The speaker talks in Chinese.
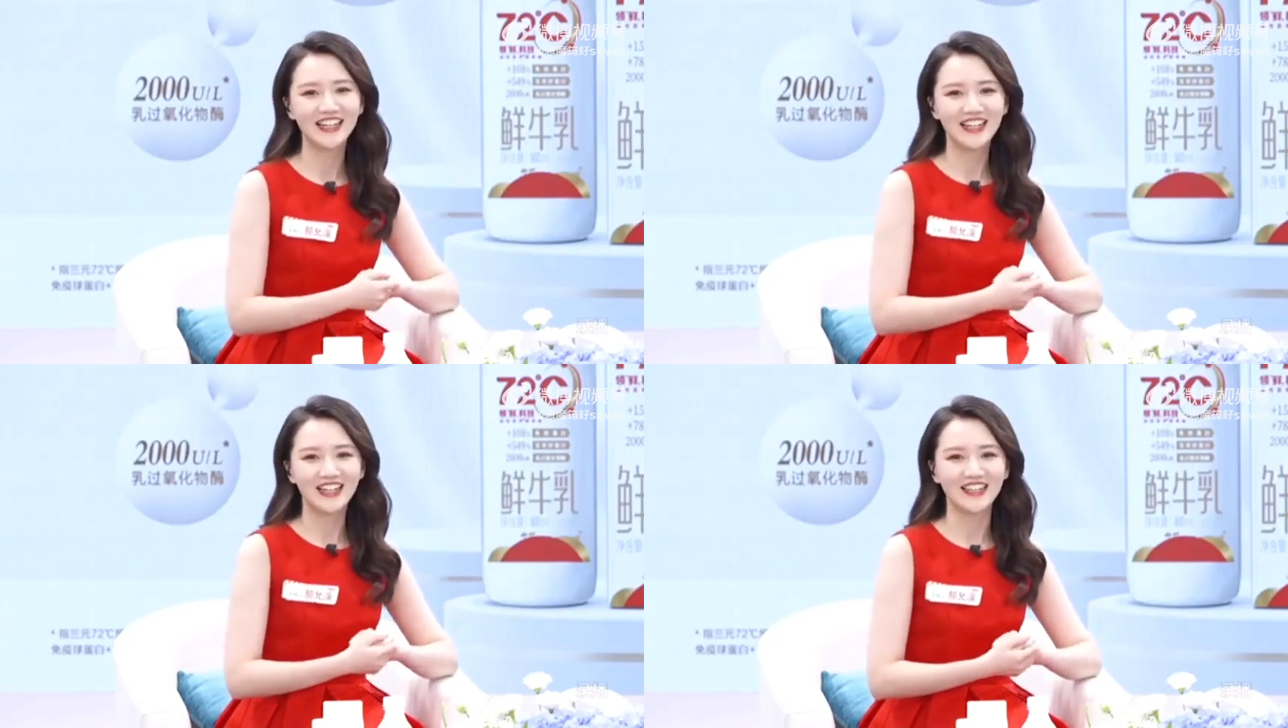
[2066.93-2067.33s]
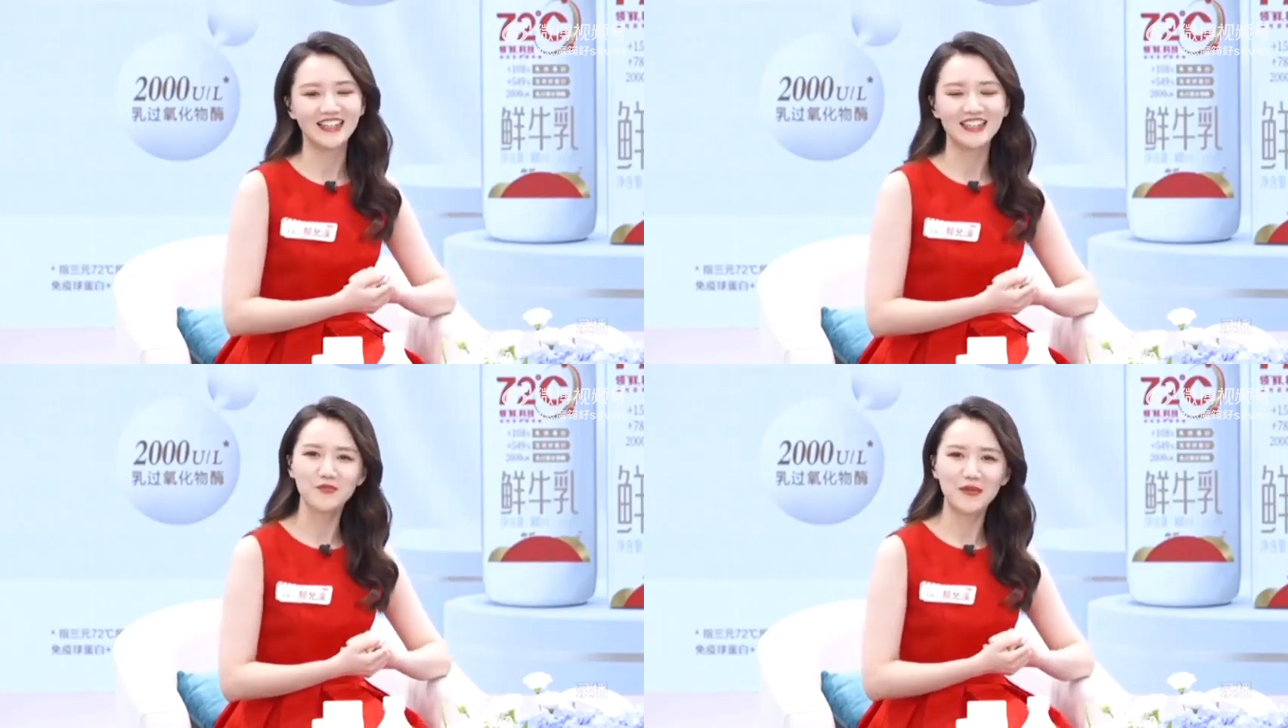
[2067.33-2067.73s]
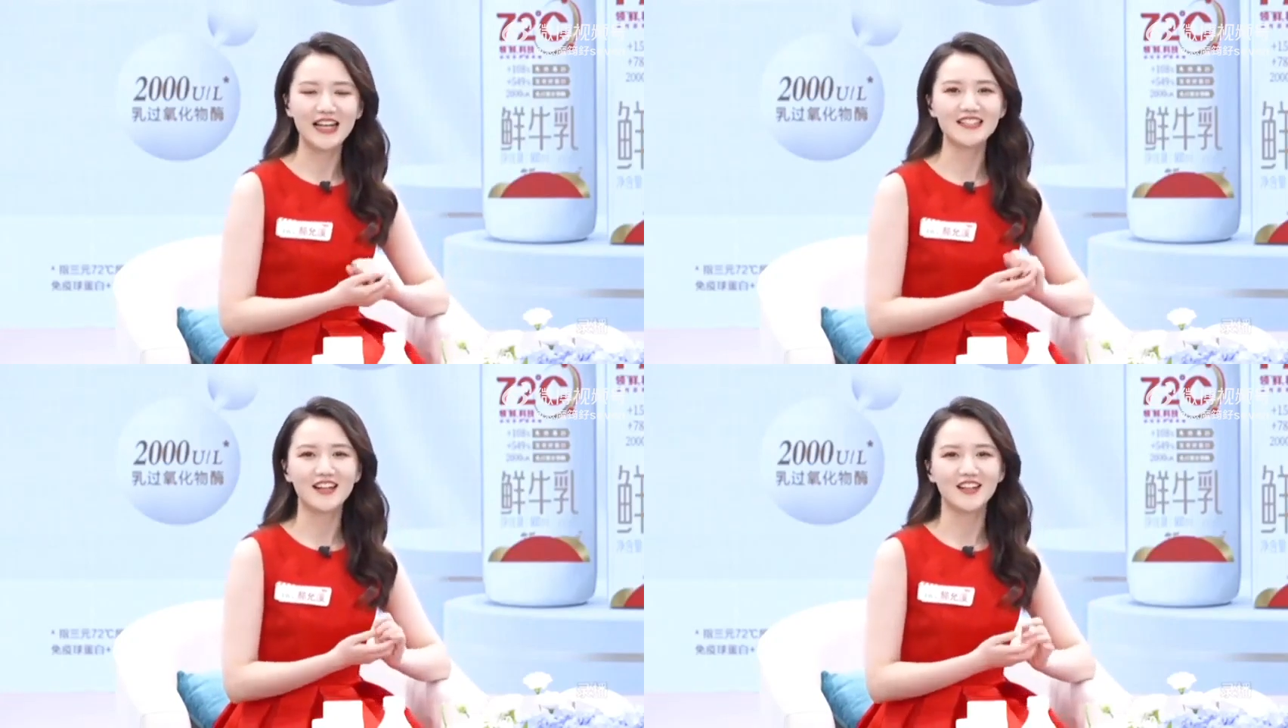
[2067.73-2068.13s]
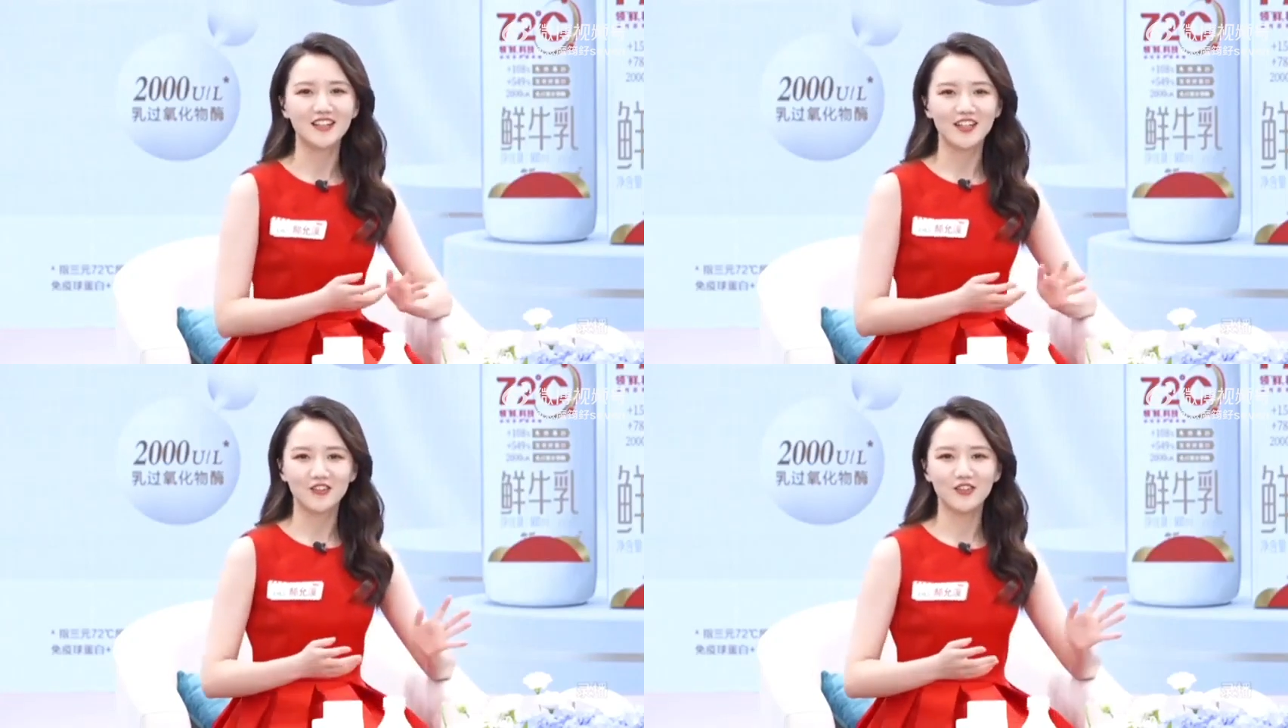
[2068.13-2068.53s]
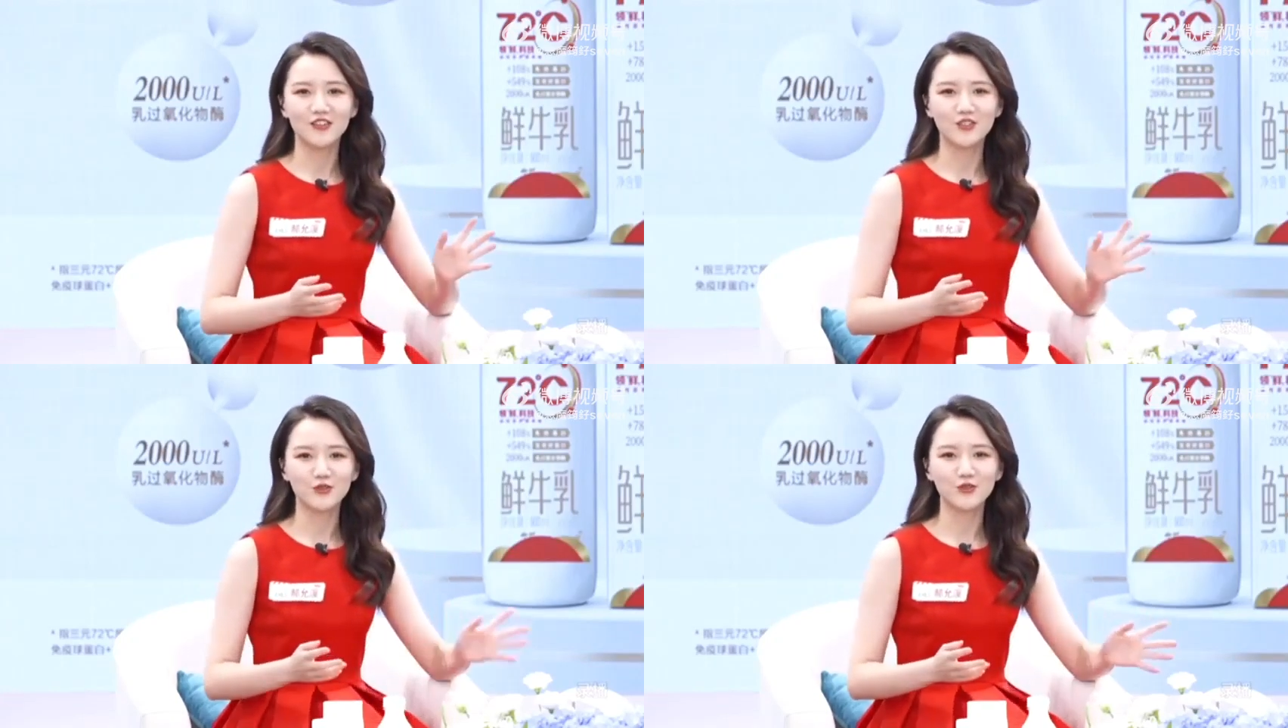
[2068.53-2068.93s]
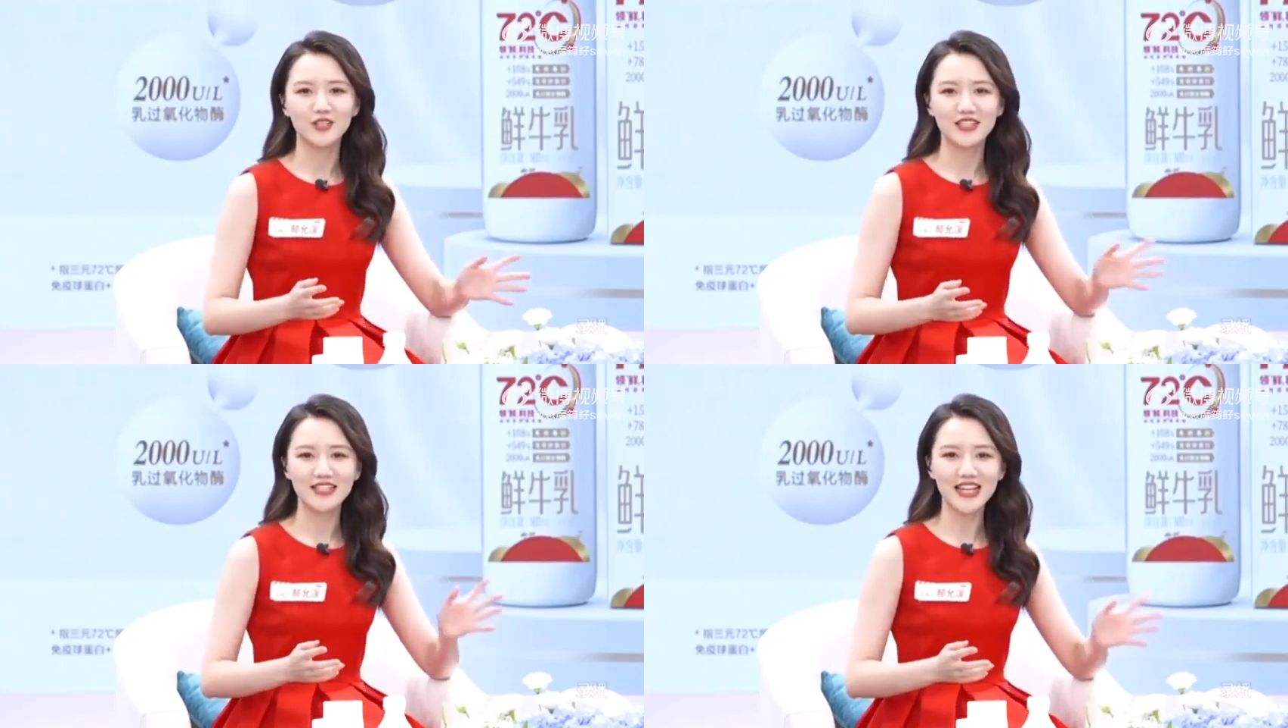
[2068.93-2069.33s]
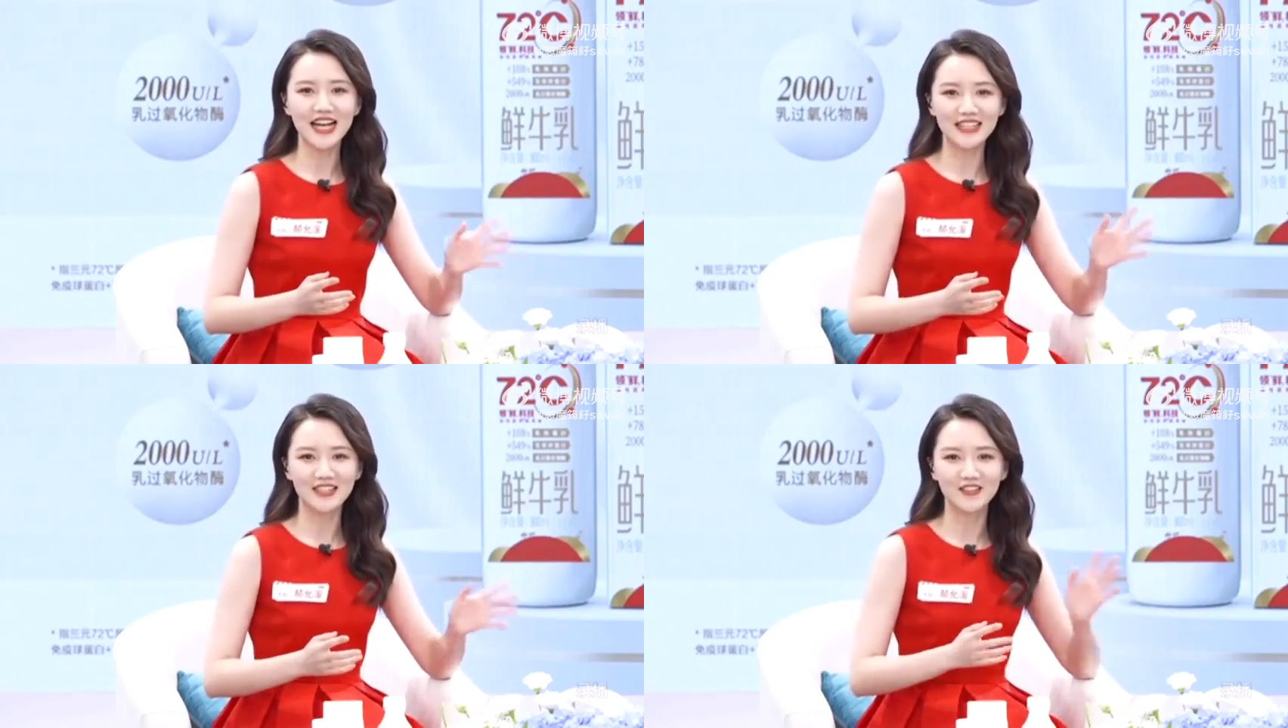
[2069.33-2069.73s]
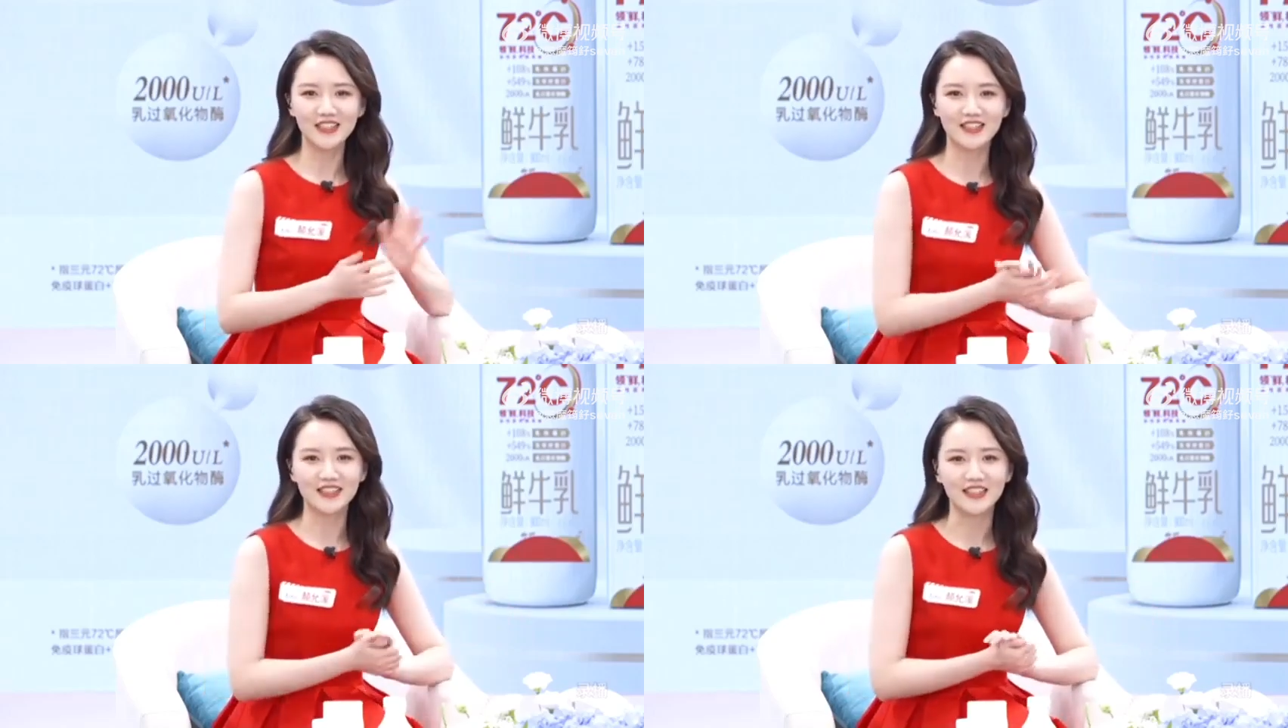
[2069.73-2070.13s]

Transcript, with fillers: 呃，那我们还想。问问松韵，下一个问题，